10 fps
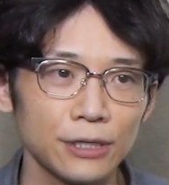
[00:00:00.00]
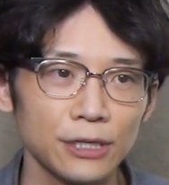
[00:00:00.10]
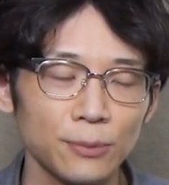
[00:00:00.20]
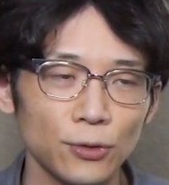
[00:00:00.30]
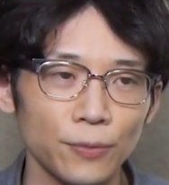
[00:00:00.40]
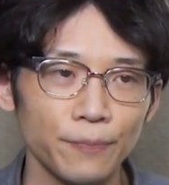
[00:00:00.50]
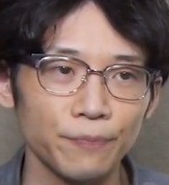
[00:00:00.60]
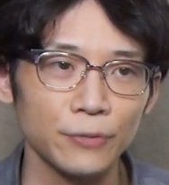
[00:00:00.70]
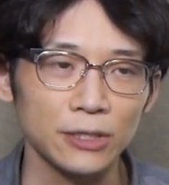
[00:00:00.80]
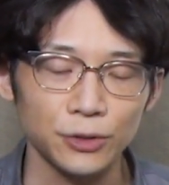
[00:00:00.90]
でも
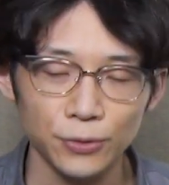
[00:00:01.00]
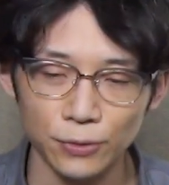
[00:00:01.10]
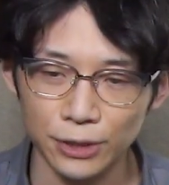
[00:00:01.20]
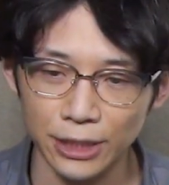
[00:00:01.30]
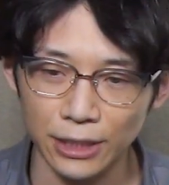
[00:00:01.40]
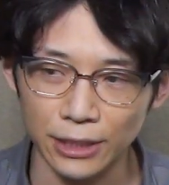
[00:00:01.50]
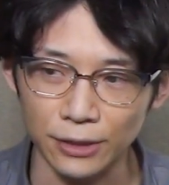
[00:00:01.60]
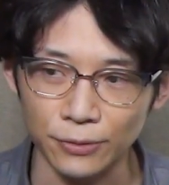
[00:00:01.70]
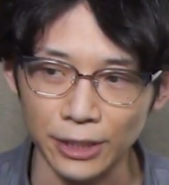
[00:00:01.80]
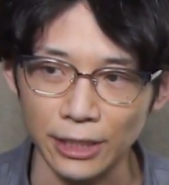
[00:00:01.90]
あ集合時
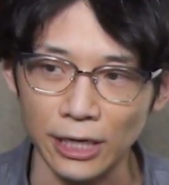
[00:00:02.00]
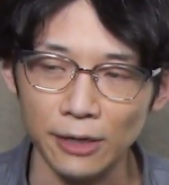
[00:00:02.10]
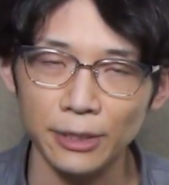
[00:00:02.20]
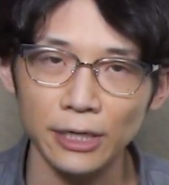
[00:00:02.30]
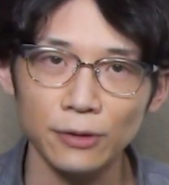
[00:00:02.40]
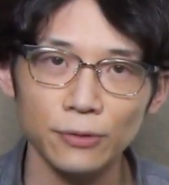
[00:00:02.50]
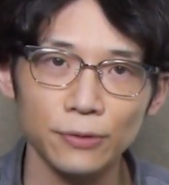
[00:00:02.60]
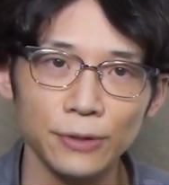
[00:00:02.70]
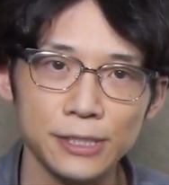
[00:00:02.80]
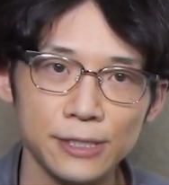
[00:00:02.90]
間より早めに
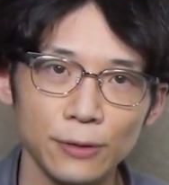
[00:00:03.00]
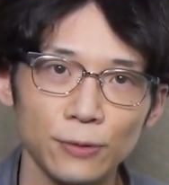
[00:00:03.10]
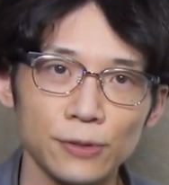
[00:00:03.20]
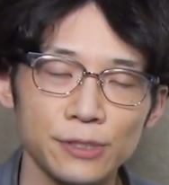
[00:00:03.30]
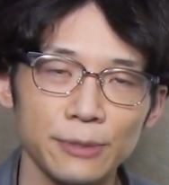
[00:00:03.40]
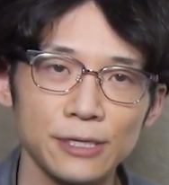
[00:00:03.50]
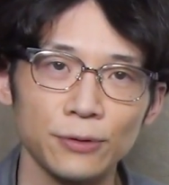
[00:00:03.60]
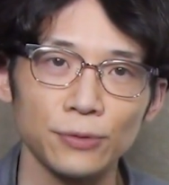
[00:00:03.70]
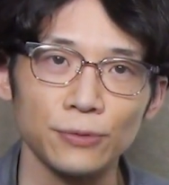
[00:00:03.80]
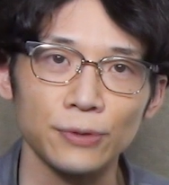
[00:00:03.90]
受付を済ませ
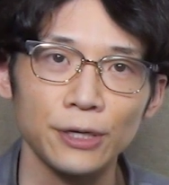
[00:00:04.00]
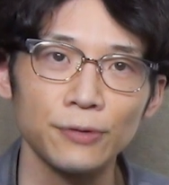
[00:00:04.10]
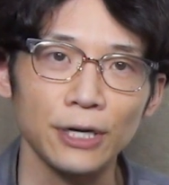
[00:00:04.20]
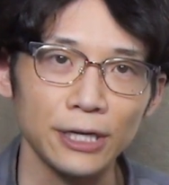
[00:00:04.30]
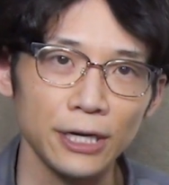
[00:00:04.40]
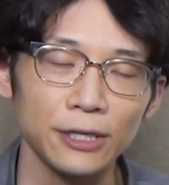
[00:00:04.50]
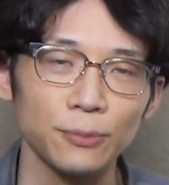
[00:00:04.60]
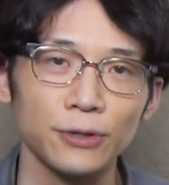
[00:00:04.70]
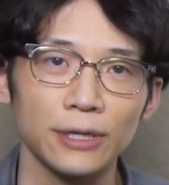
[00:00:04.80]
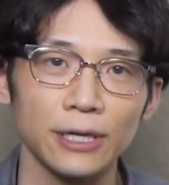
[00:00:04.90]
ることできるのかなと
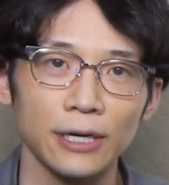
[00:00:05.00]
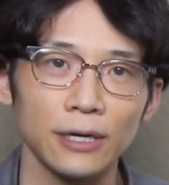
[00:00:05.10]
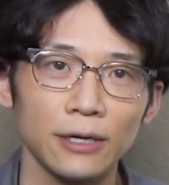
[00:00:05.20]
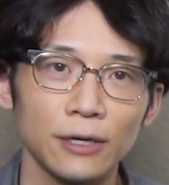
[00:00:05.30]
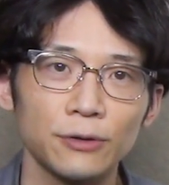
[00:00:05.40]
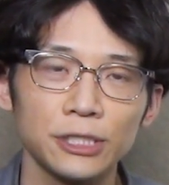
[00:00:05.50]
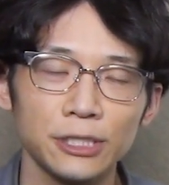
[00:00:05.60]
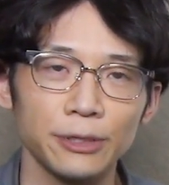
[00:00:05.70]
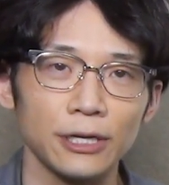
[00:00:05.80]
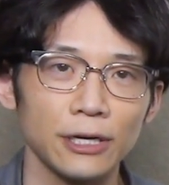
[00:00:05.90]
思って確認し
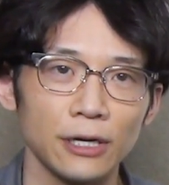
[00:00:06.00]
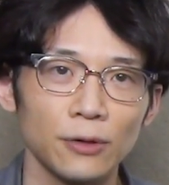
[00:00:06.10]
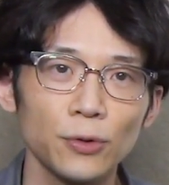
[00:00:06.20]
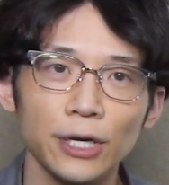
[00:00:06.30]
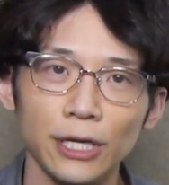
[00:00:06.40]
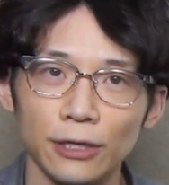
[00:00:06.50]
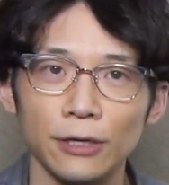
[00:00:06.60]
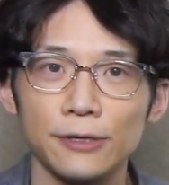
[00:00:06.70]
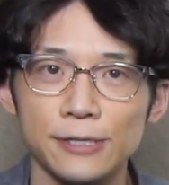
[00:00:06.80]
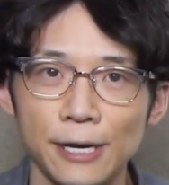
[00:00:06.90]
てみたら OK だっ
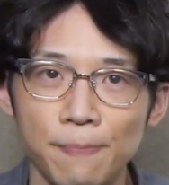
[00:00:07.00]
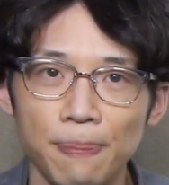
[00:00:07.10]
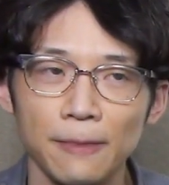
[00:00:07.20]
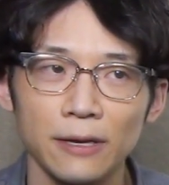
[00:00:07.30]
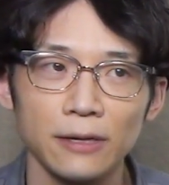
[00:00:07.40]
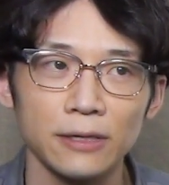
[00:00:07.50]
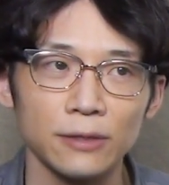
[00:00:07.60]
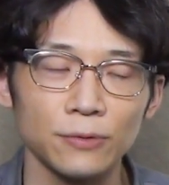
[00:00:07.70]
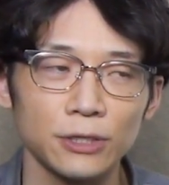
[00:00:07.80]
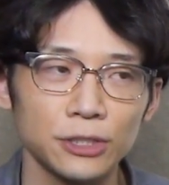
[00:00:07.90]
たんですね。えっ
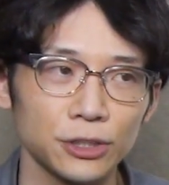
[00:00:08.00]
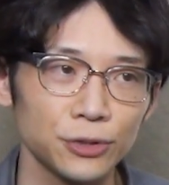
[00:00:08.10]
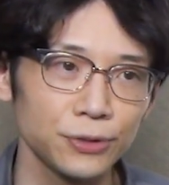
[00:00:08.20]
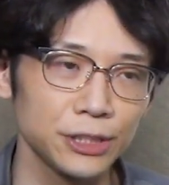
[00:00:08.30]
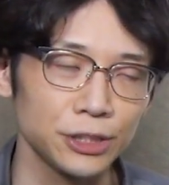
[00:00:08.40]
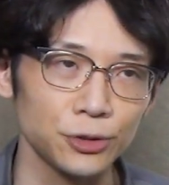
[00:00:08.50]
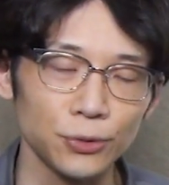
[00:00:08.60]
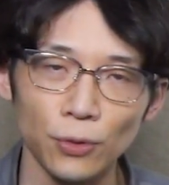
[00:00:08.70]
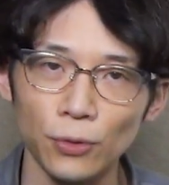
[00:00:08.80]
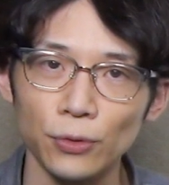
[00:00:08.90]
と、確か12時
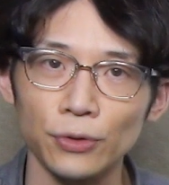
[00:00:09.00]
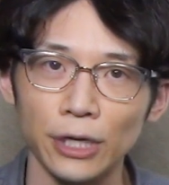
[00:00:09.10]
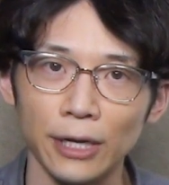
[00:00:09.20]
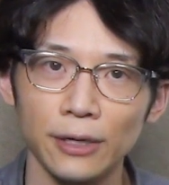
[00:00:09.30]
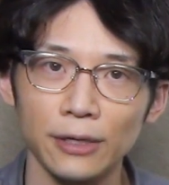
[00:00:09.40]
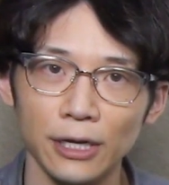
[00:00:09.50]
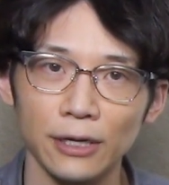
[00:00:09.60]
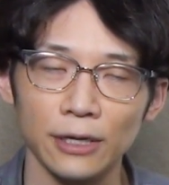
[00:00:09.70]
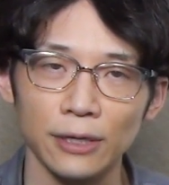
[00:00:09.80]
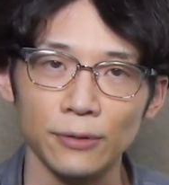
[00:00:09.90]
15分ぐらいに、
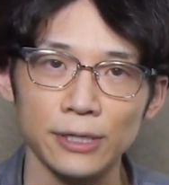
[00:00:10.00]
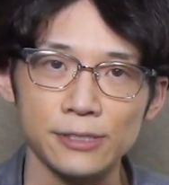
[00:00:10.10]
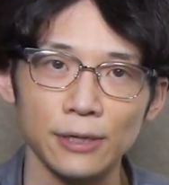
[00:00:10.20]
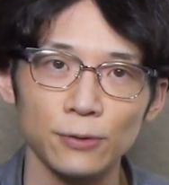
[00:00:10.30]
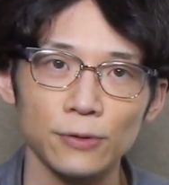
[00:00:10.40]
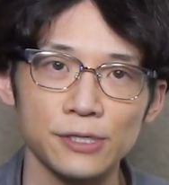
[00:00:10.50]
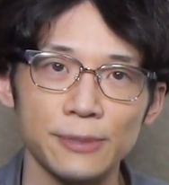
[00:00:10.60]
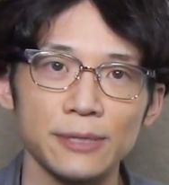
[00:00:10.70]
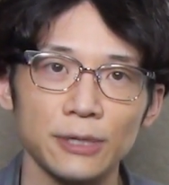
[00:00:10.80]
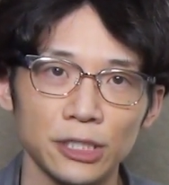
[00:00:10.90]
えー、受付を済
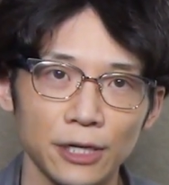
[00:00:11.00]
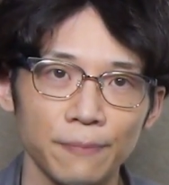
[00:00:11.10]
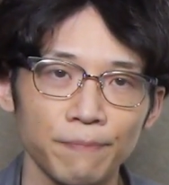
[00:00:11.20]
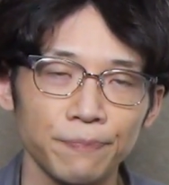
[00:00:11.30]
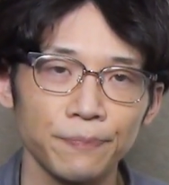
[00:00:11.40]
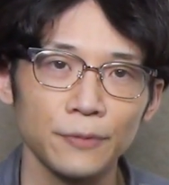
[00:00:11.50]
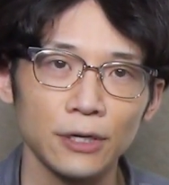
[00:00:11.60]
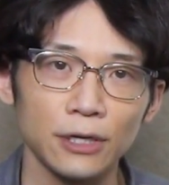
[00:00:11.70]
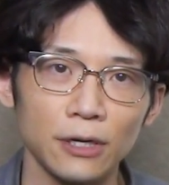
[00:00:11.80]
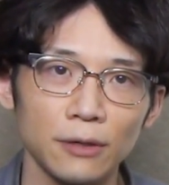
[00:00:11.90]
ませました。
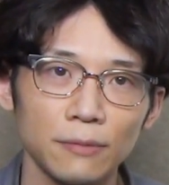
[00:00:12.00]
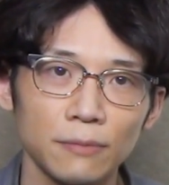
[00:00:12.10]
だから、